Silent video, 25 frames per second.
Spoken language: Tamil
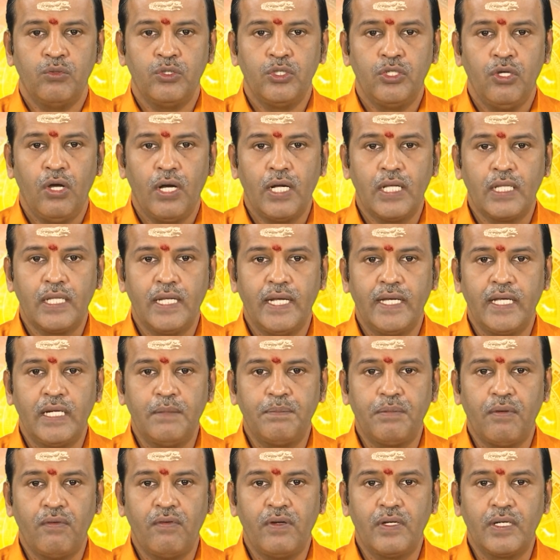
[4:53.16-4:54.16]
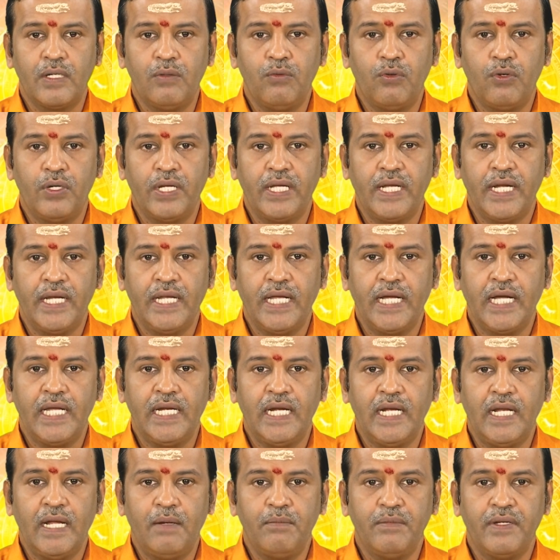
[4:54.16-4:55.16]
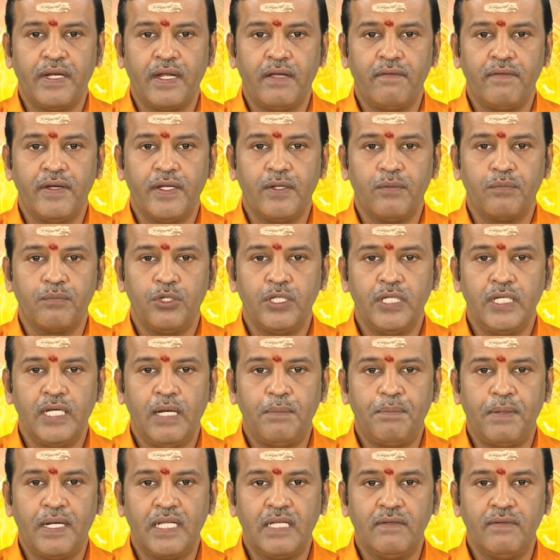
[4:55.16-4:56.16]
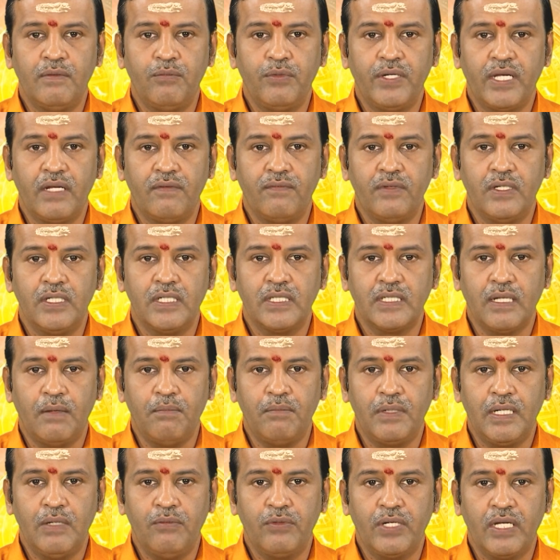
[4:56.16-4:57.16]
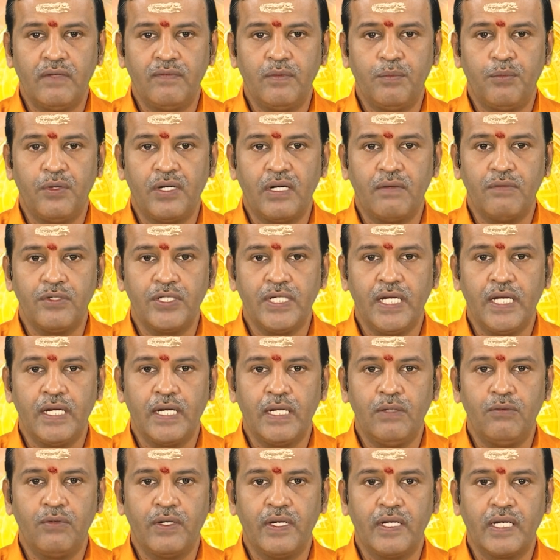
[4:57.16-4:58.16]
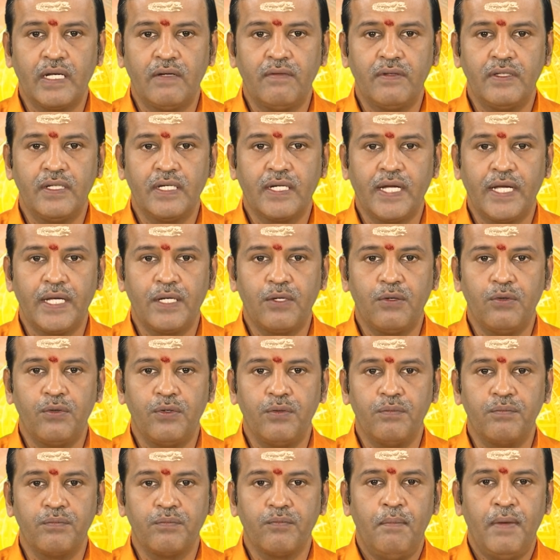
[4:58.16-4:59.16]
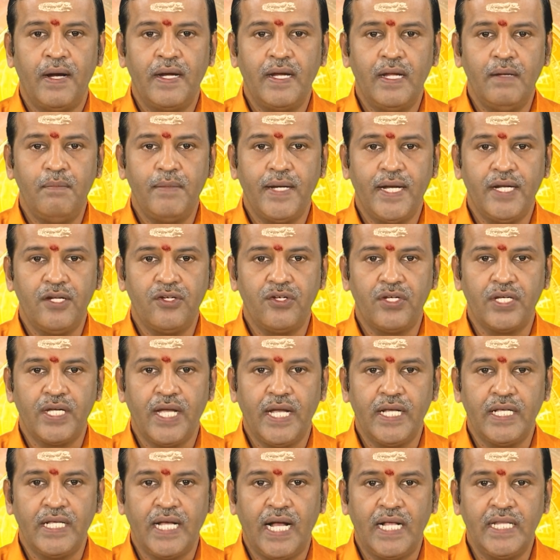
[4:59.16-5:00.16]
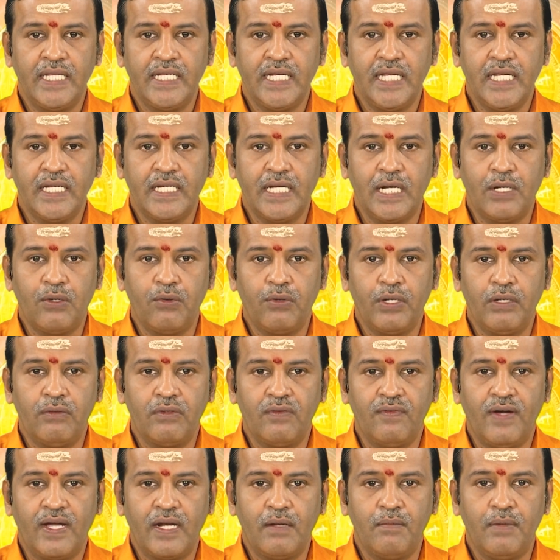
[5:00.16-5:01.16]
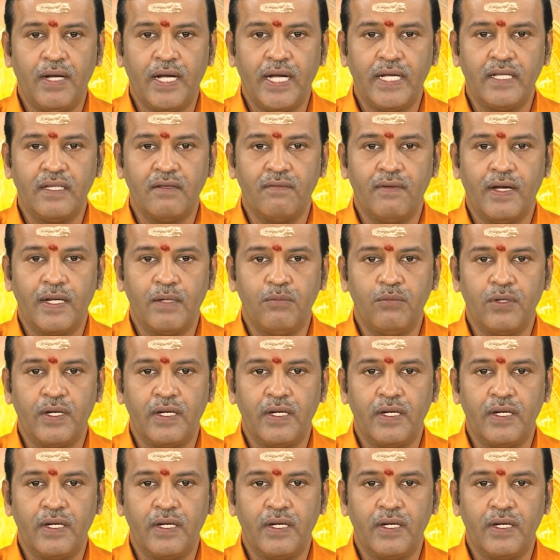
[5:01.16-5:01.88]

உத்தியோகத்தில் இருப்பவர்களுக்கு உங்களுடைய எண்ணங்கள் எல்லாம் நிறைவேறும் புதிய பதவி உயர்வு சம்பள உயர்வு போன்ற விஷயங்கள் உங்களுக்கு வந்து கைகூடும் மன மகிழ்ச்சியை அதிகரிக்கக்கூடிய ஒரு வாரமாக இந்த வாரம்